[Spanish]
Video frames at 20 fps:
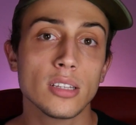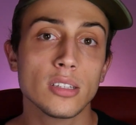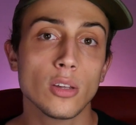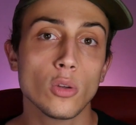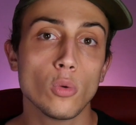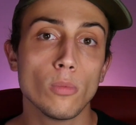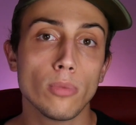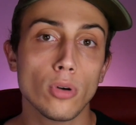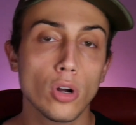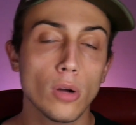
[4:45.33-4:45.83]

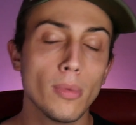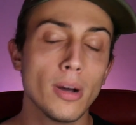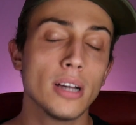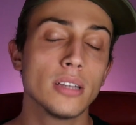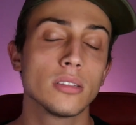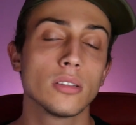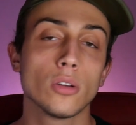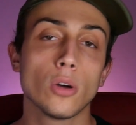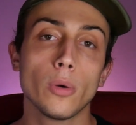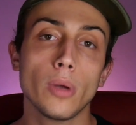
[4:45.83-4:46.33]
ser un poco
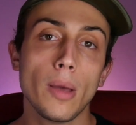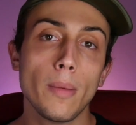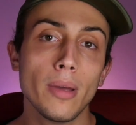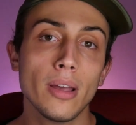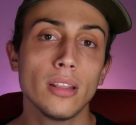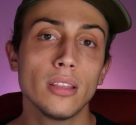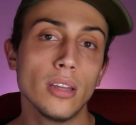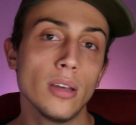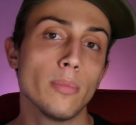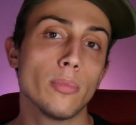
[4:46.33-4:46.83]
más
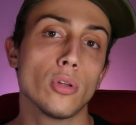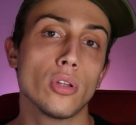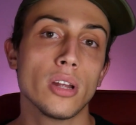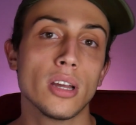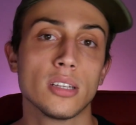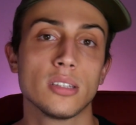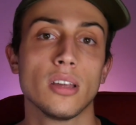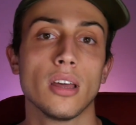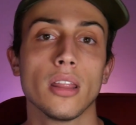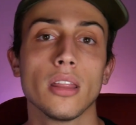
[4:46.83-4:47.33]
obviamente,
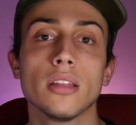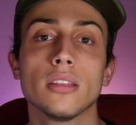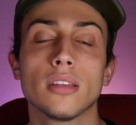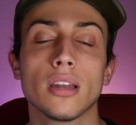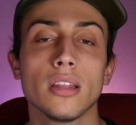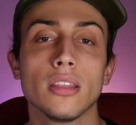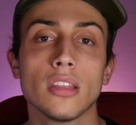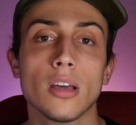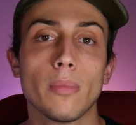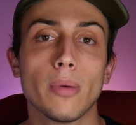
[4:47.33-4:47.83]
podría ser de
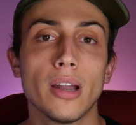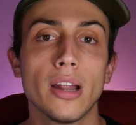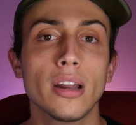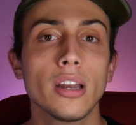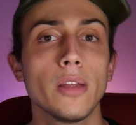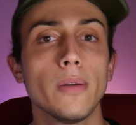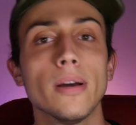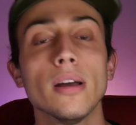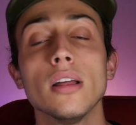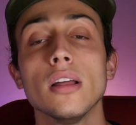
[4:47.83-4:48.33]
30 para
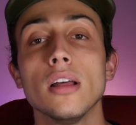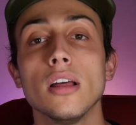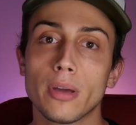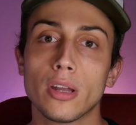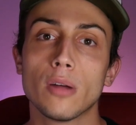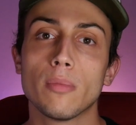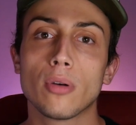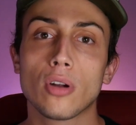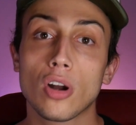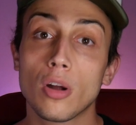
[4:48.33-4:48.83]
arriba,
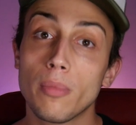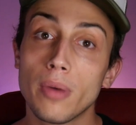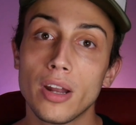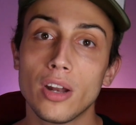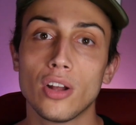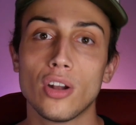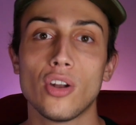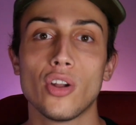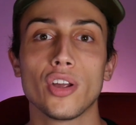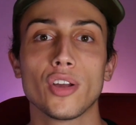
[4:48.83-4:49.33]
pero por lo
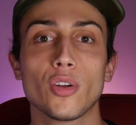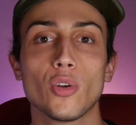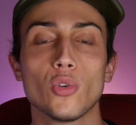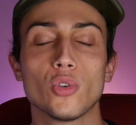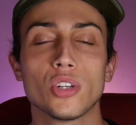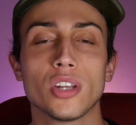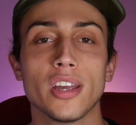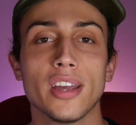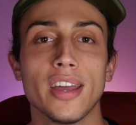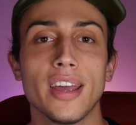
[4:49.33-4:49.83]
menos lo
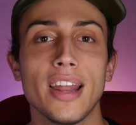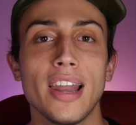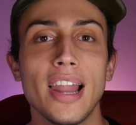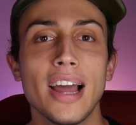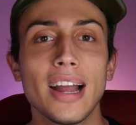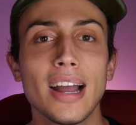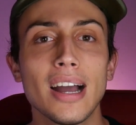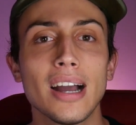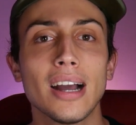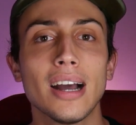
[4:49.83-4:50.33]
incluye en
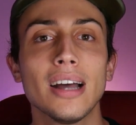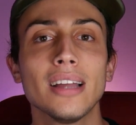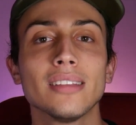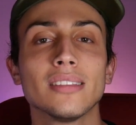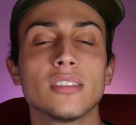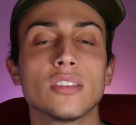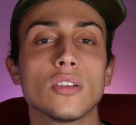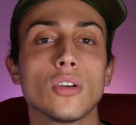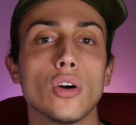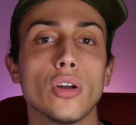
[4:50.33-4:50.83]
la
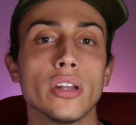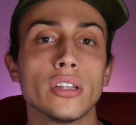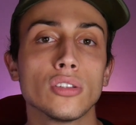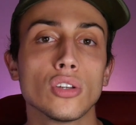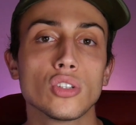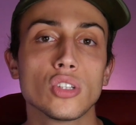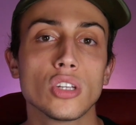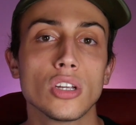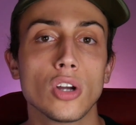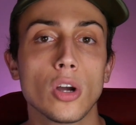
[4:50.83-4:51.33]
caja, con
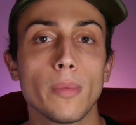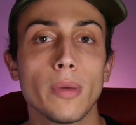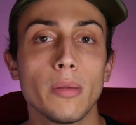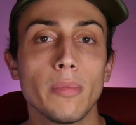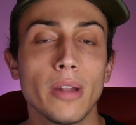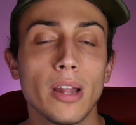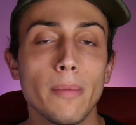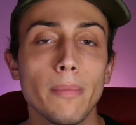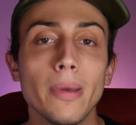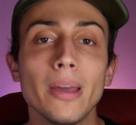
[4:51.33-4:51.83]
estos 5.000
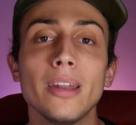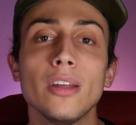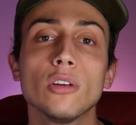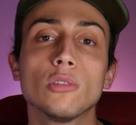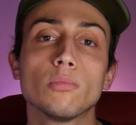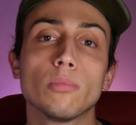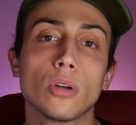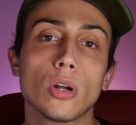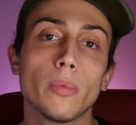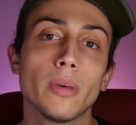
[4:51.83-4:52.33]

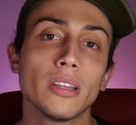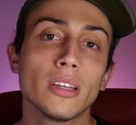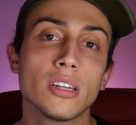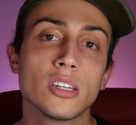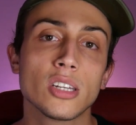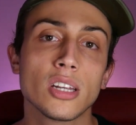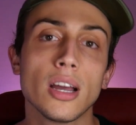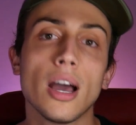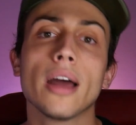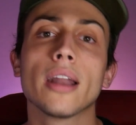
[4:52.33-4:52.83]
mAh prometen
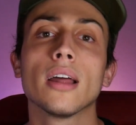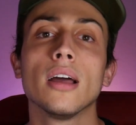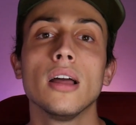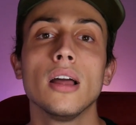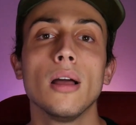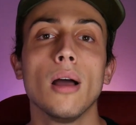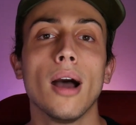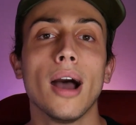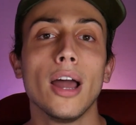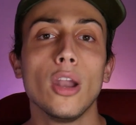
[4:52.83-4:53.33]
llegar
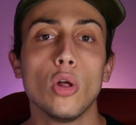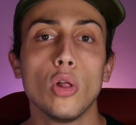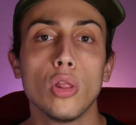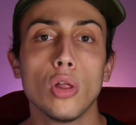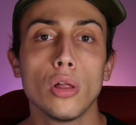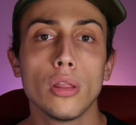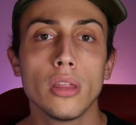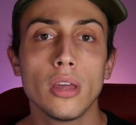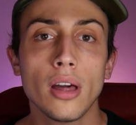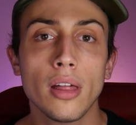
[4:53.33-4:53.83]
a los
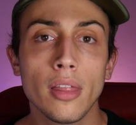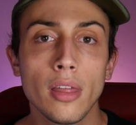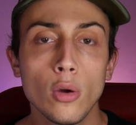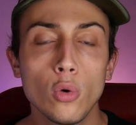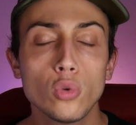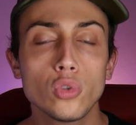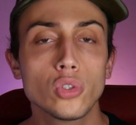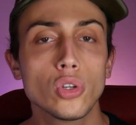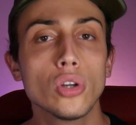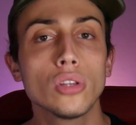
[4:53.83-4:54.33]
dos días de
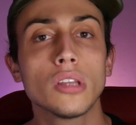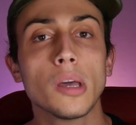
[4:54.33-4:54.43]
uso.